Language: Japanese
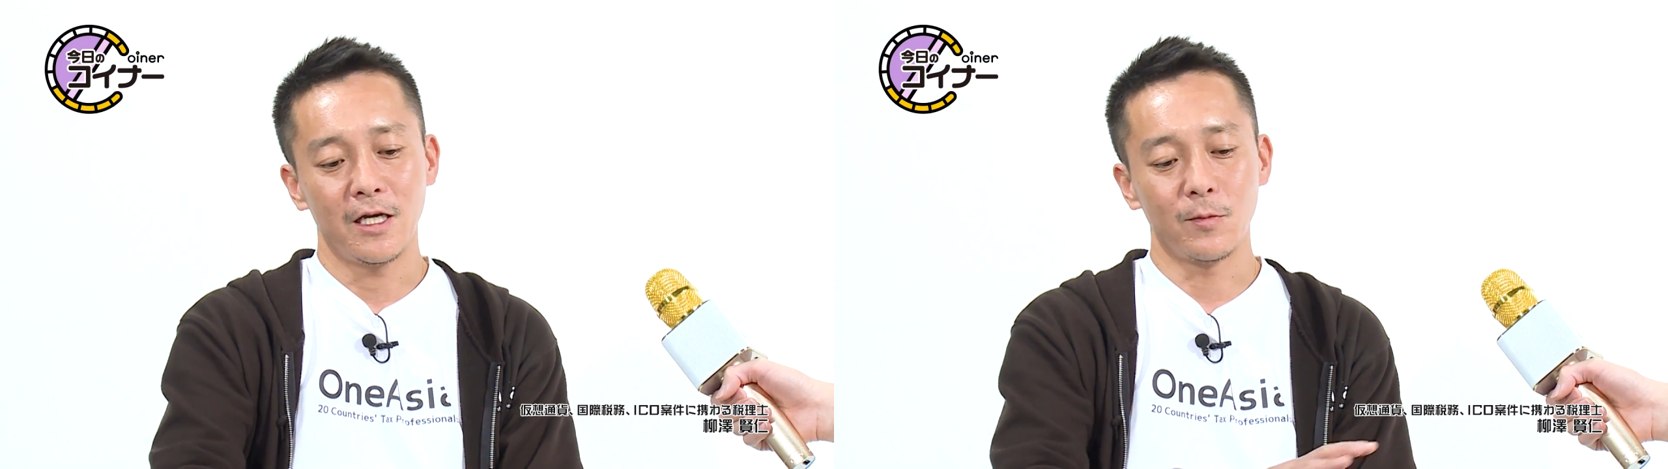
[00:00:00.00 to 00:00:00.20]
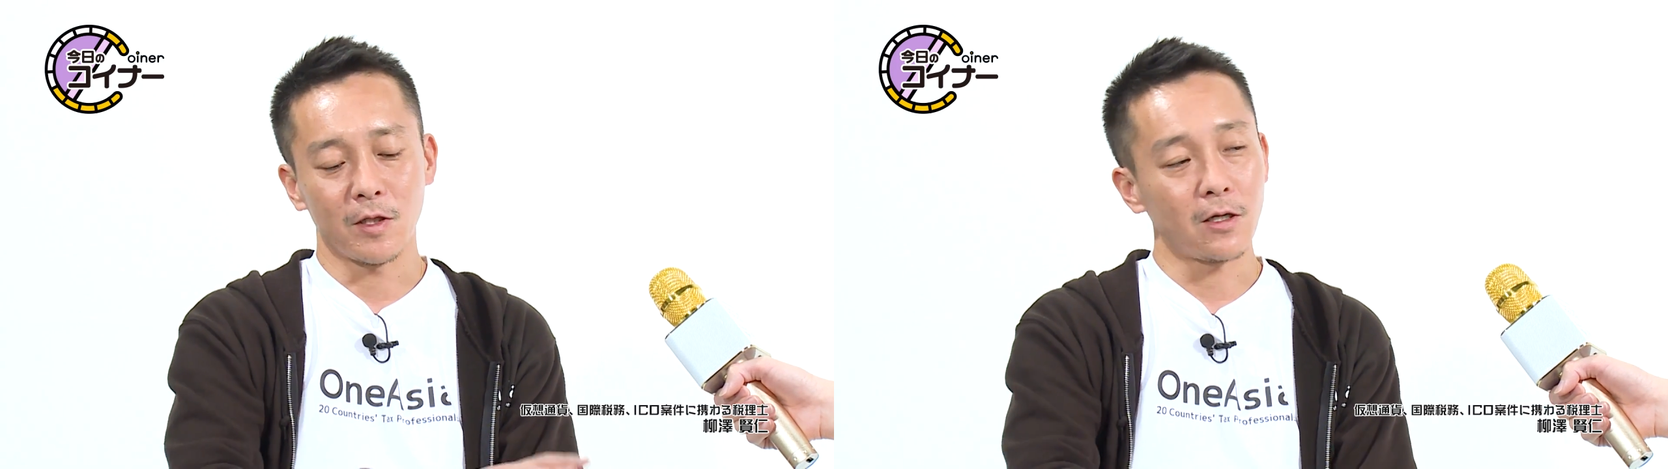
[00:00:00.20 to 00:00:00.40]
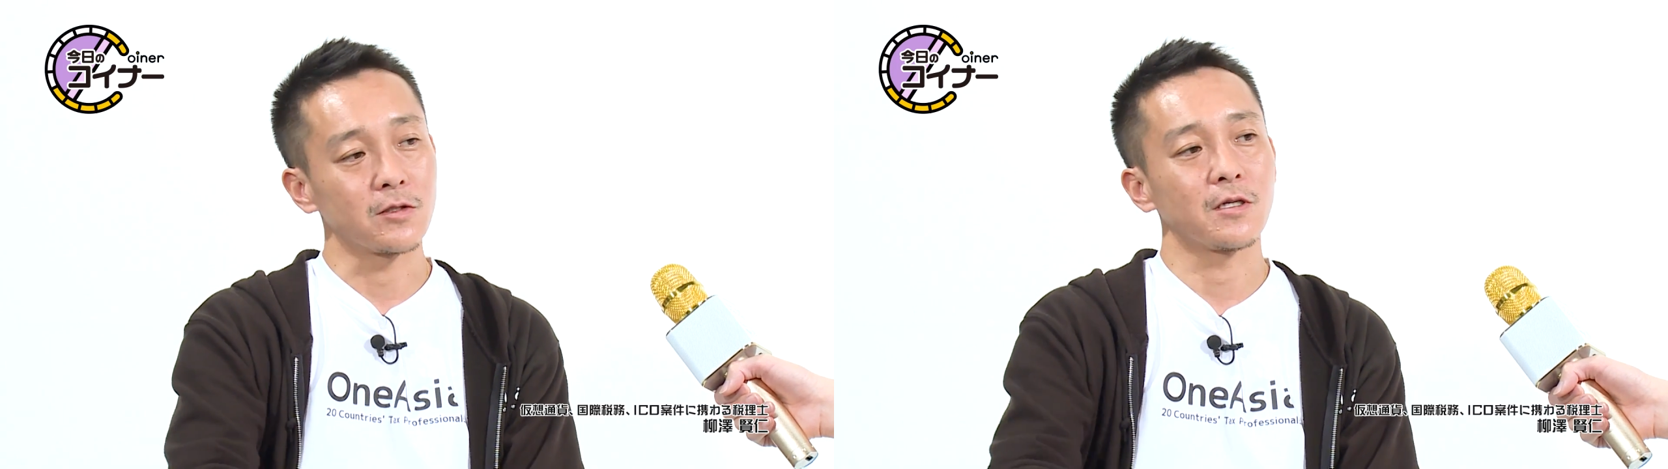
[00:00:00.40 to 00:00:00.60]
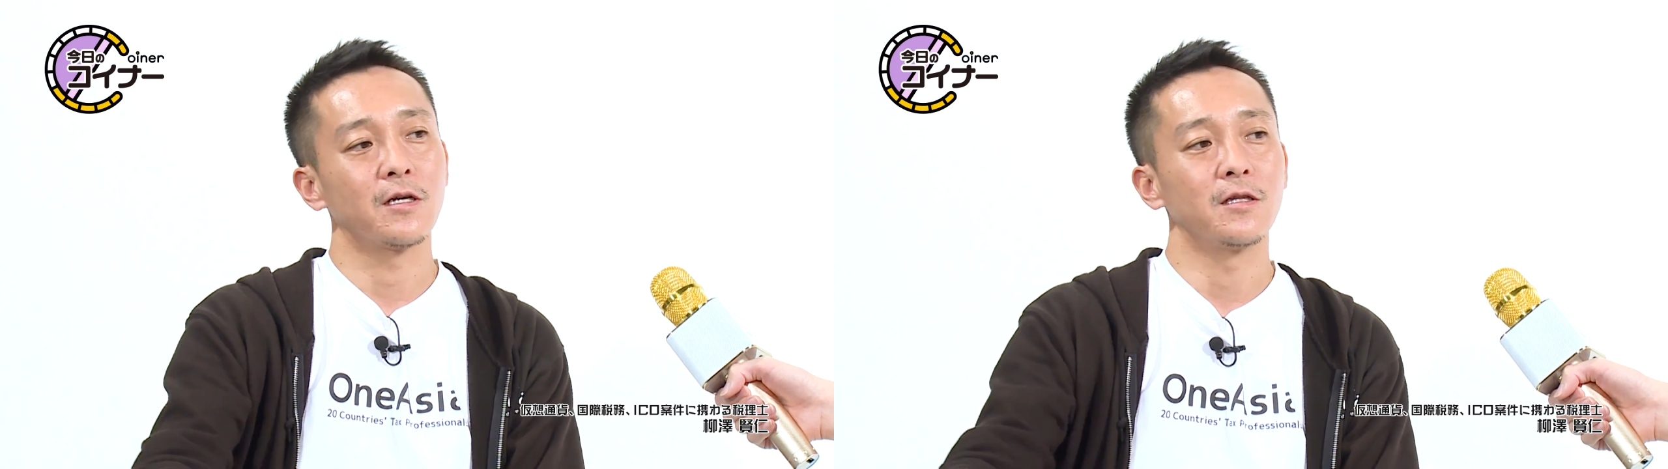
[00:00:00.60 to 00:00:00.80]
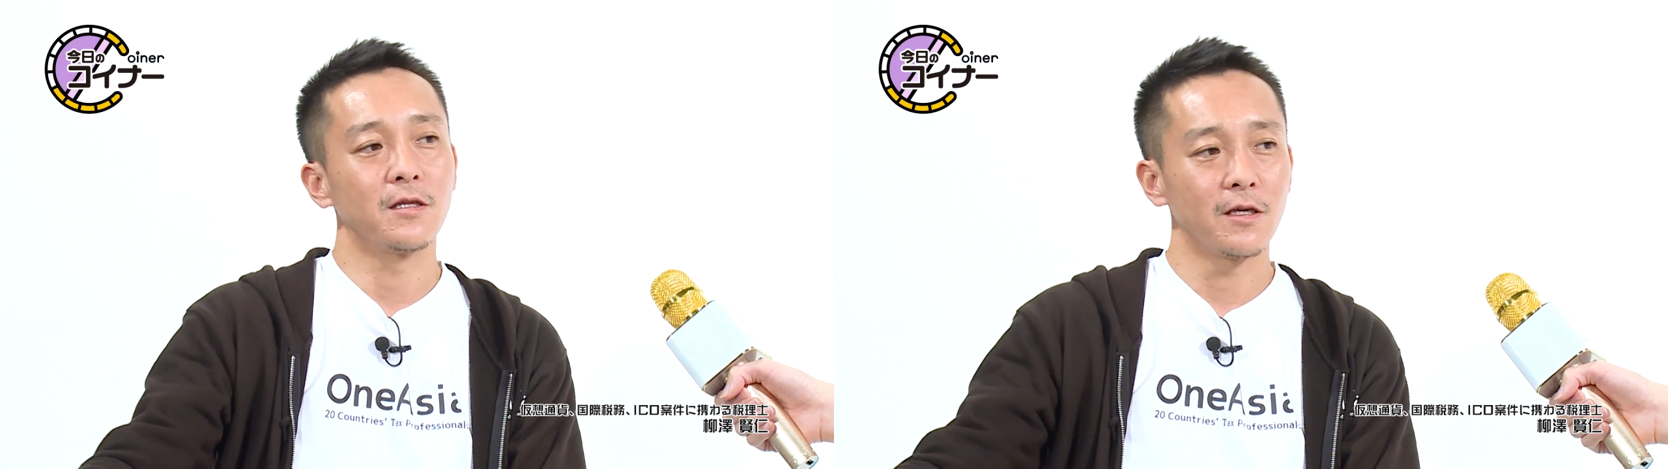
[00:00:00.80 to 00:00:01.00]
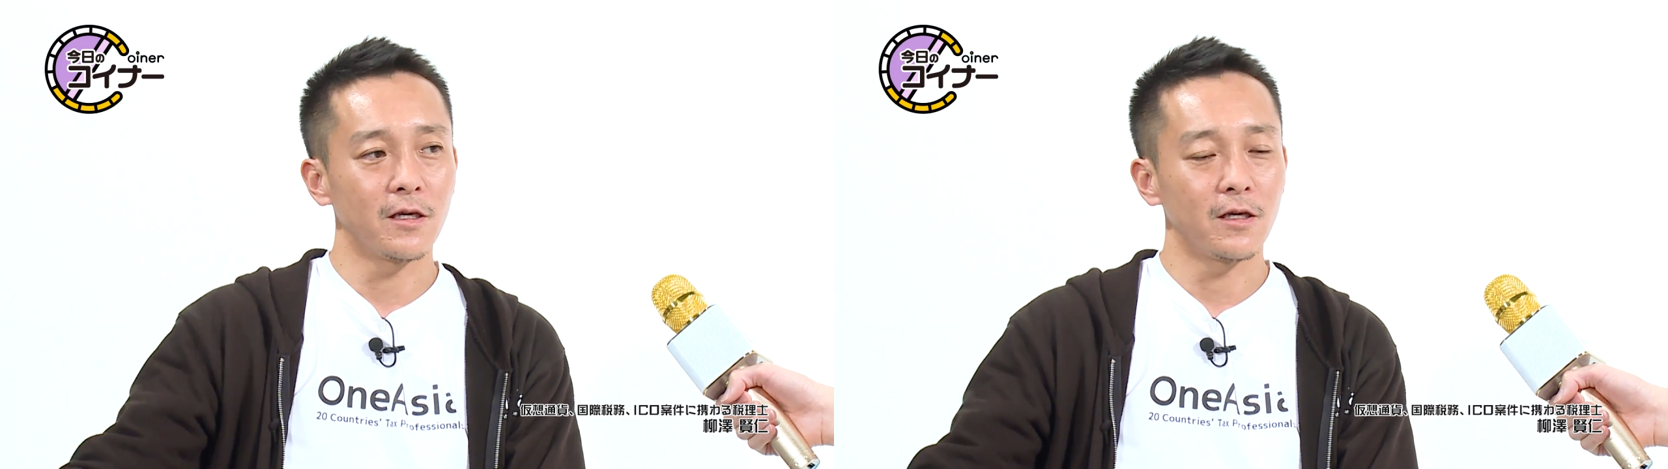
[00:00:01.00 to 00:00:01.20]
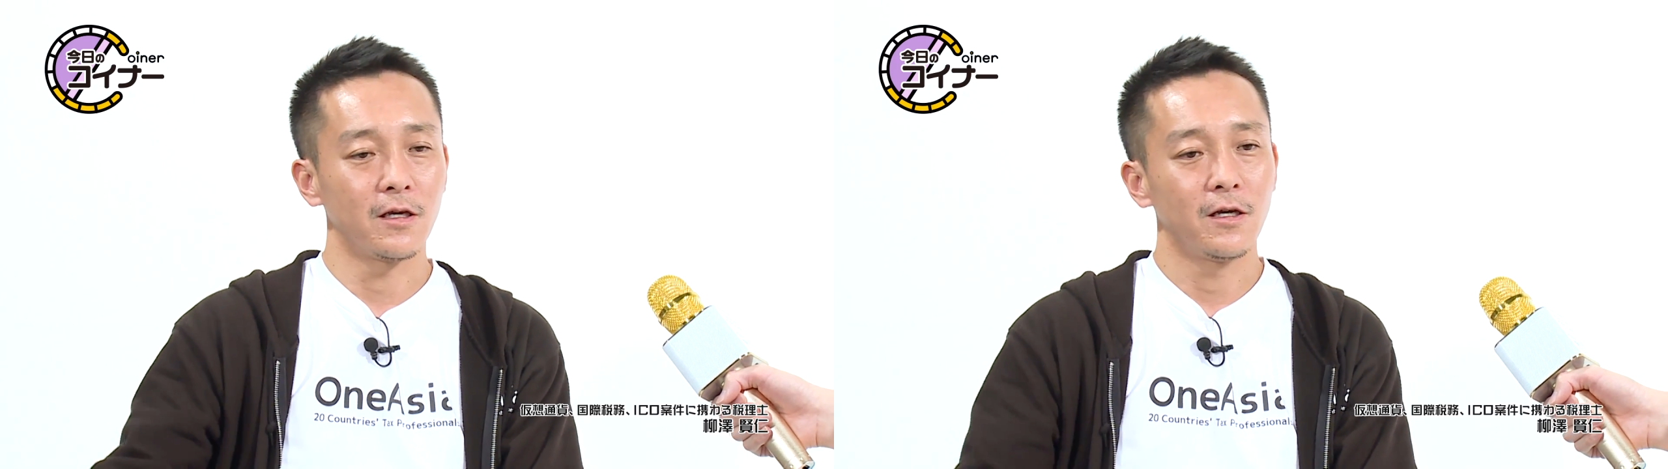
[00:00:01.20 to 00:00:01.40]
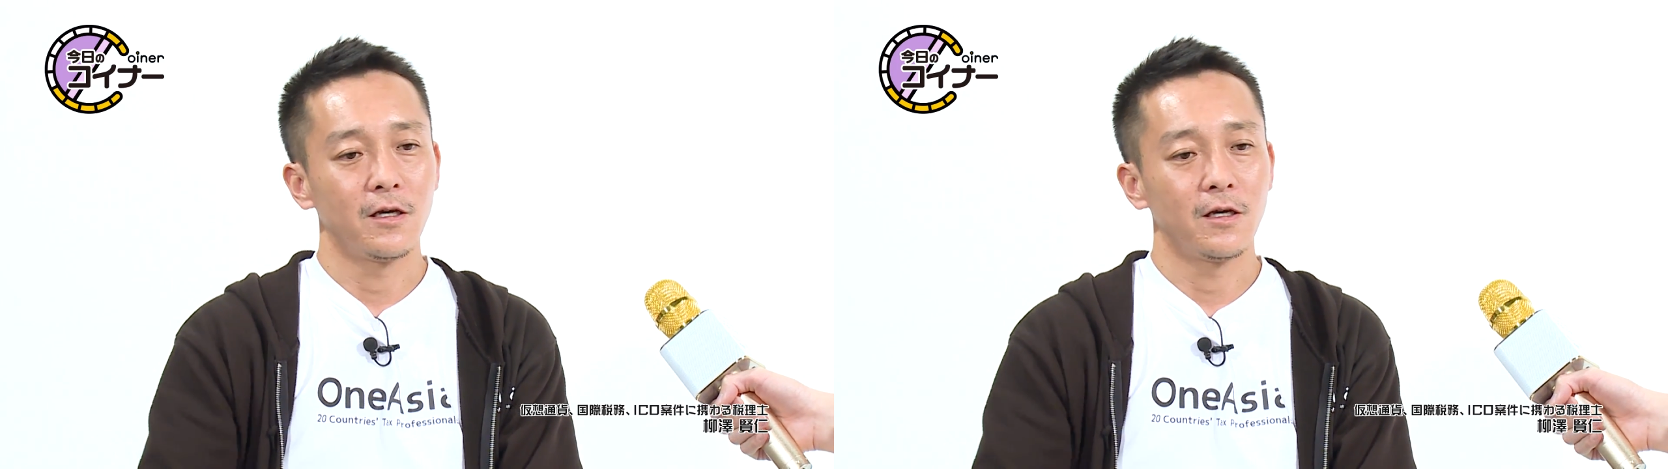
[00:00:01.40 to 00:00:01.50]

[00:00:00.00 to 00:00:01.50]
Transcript: 今たくさんいて、はい